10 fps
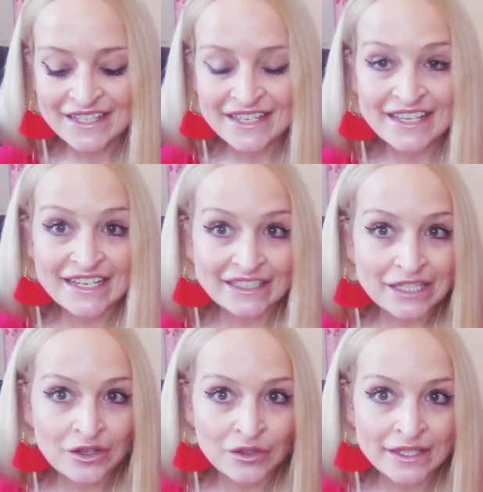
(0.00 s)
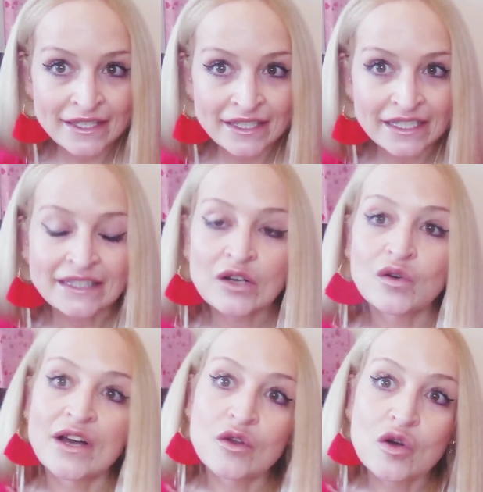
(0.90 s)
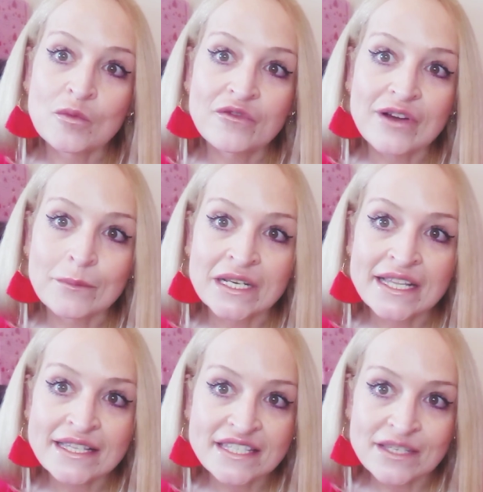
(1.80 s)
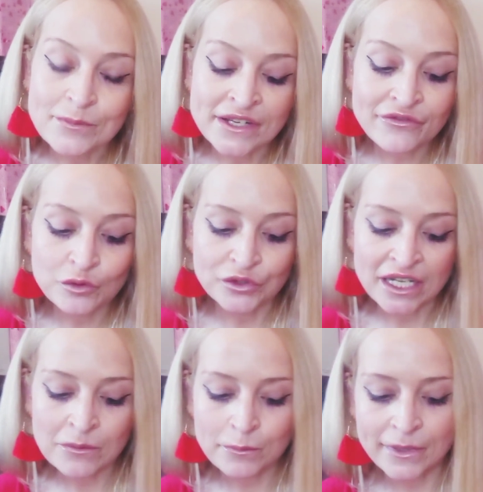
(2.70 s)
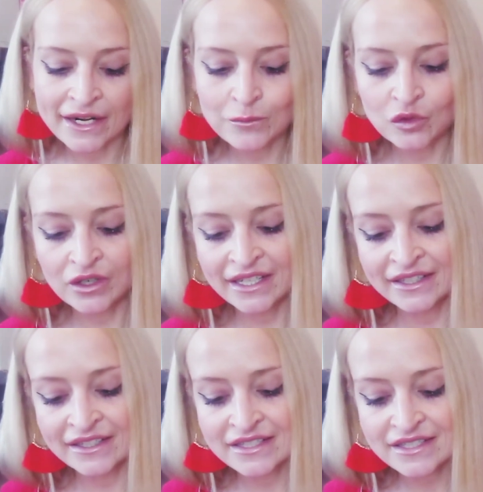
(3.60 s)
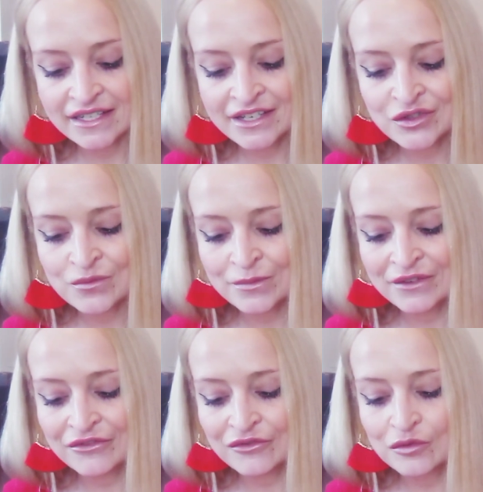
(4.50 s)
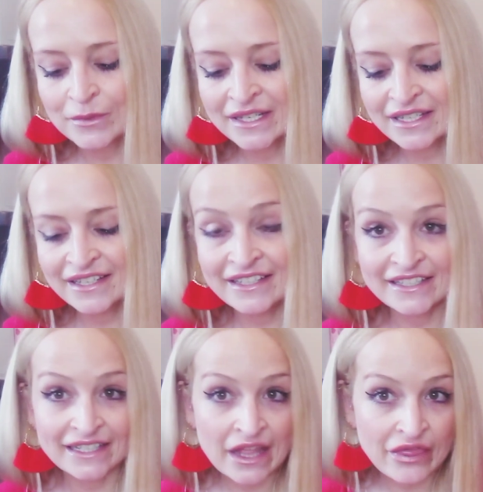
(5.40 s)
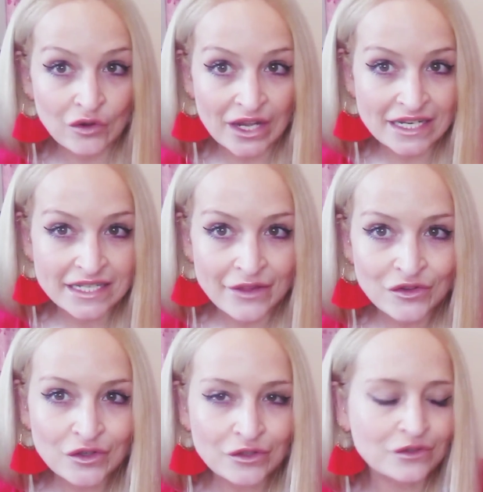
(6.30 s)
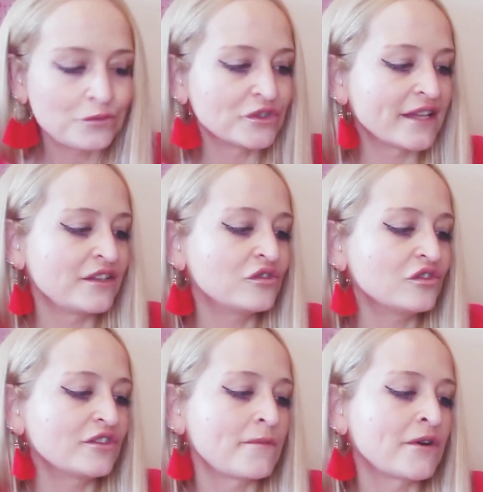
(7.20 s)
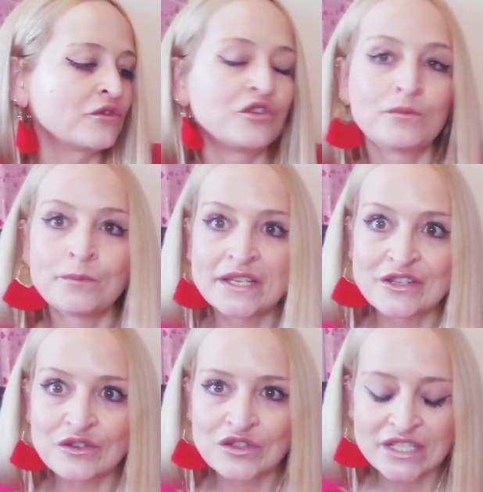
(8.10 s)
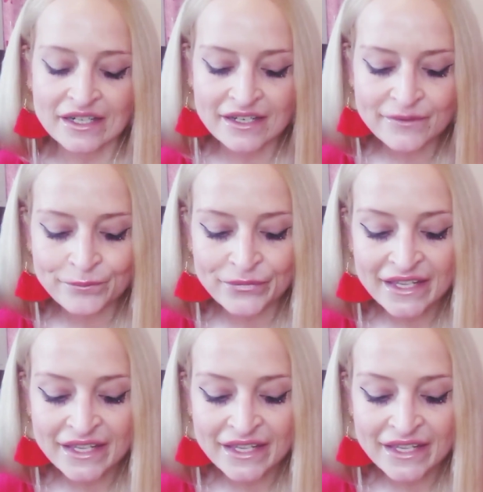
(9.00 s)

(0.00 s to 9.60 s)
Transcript: eh, eh, catalogado como Familia Chipre Frutal para Mujeres. Es un perfume eh, que lanzó la casa Dior, como ya digo, lo llama Miss Dior Cherry.